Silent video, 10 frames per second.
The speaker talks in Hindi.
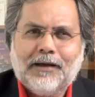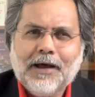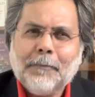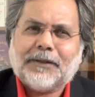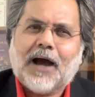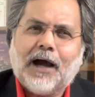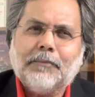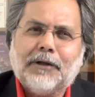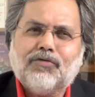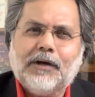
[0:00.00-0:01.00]

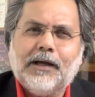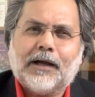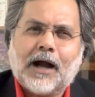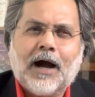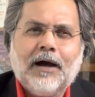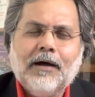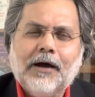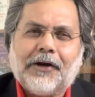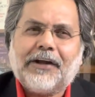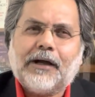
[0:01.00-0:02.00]
प्रधानमंत्री ने कहा
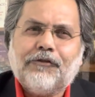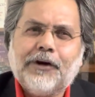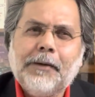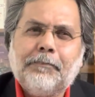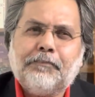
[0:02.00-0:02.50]
रिकवरी